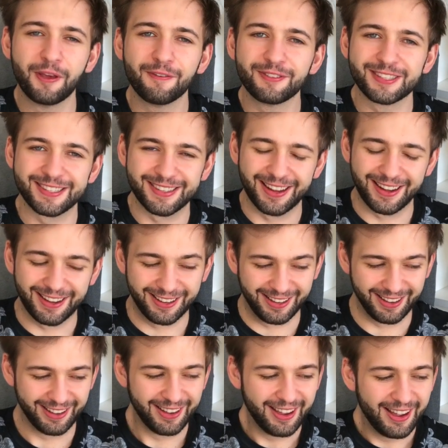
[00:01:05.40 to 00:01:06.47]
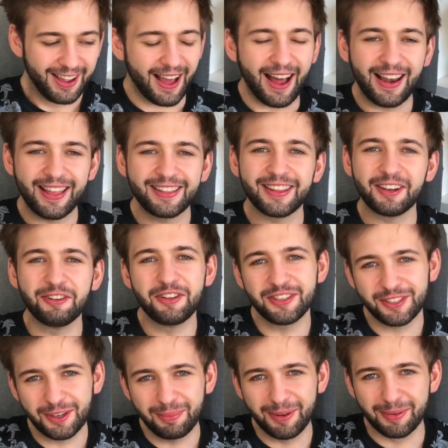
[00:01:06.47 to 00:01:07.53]
nie wstanie. Ale tego nie
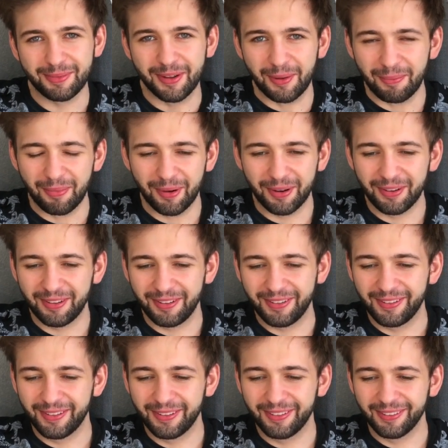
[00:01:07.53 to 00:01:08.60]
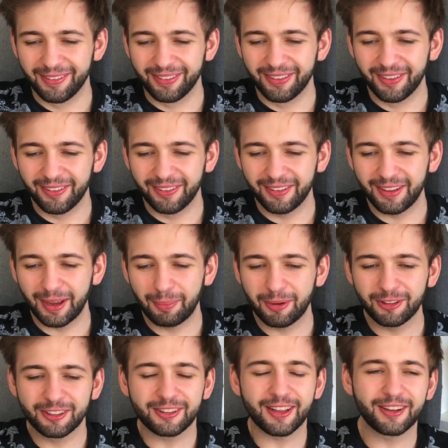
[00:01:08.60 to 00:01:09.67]
zrobimy, bo no jakby
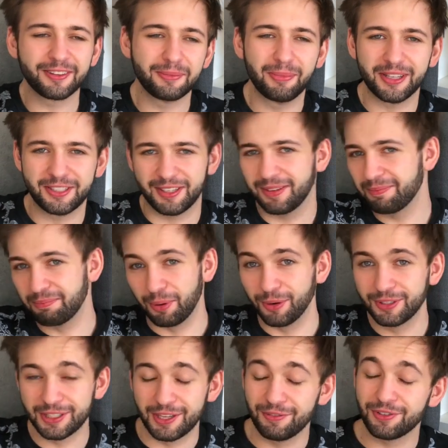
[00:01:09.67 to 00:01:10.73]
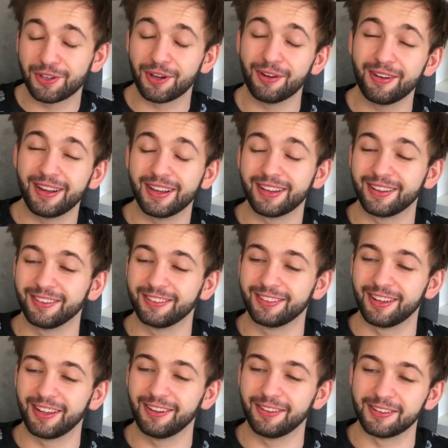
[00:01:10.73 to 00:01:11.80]
od tego macie Polski w szkołach, od
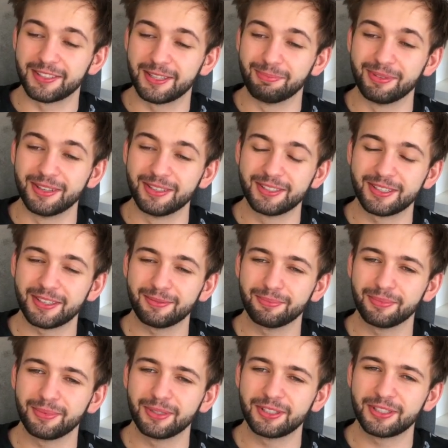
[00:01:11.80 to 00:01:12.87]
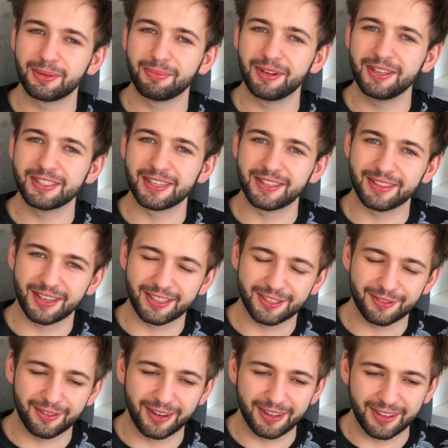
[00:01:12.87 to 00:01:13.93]
tego jeśli byliście, byście byli
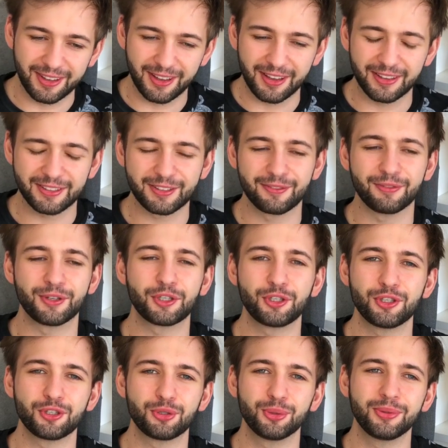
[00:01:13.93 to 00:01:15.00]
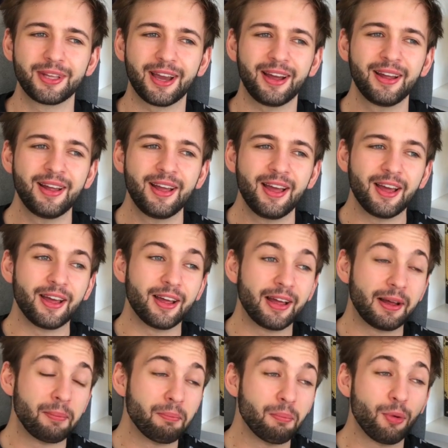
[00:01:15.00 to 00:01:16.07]
zainteresowani, są właśnie studia.
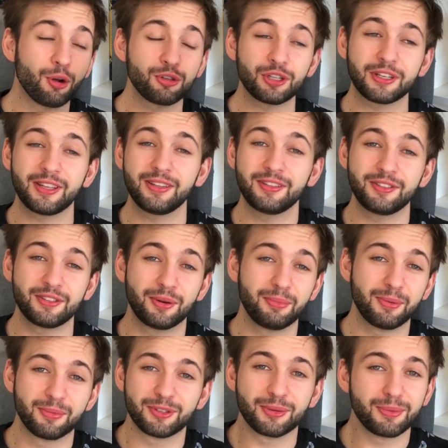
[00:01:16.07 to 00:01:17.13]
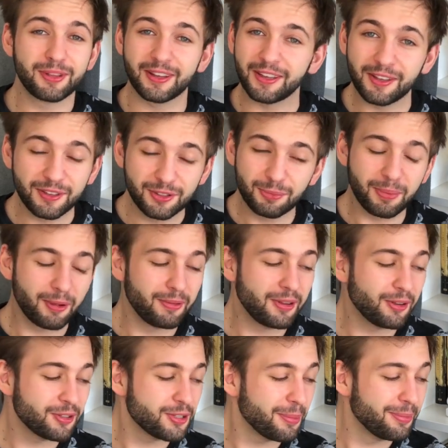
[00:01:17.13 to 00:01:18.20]
E, może kiedyś zrobimy sobie taki
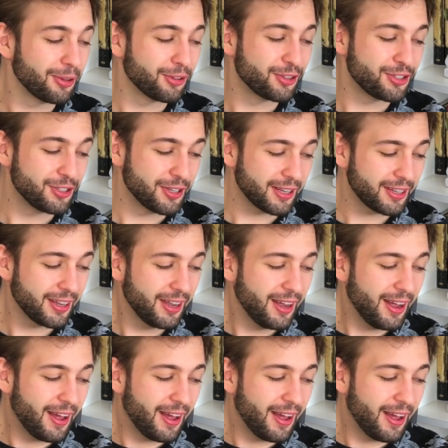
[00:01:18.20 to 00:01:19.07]
zupełnie osobny odcinek.